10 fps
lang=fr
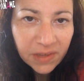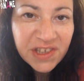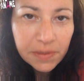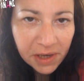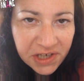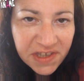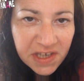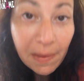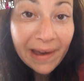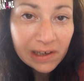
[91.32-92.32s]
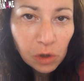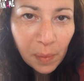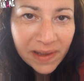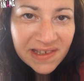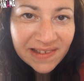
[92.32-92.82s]
Et t'imagines si Marine Le
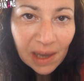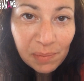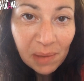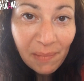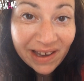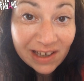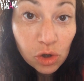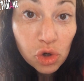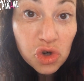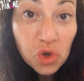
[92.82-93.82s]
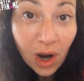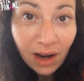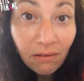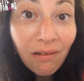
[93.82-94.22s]
Pen s'était appelée Marine Lejoie